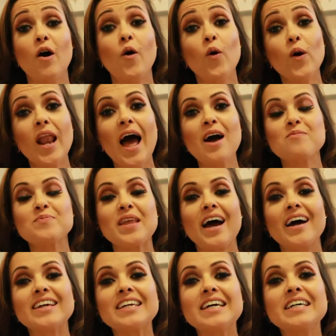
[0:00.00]
Olá,
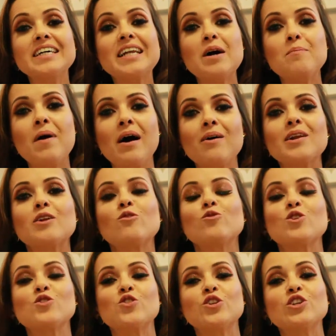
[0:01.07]
aqui é Ana Paula,
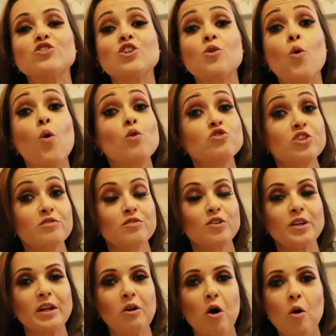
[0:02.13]
nutricionista e coach em
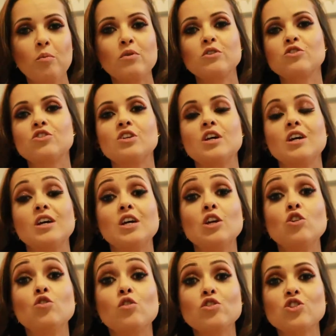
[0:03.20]
Florianópolis,
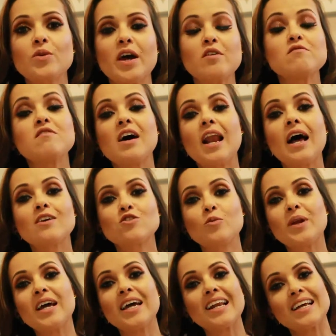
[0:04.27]
e hoje eu quero falar
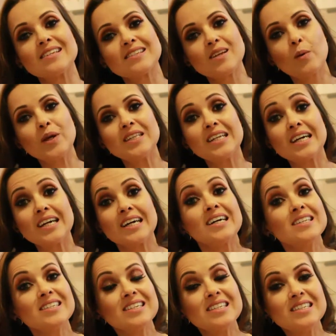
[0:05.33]
sobre a relação entre
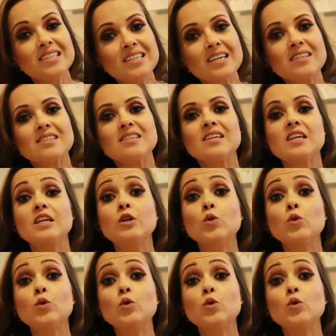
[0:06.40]
candidíase e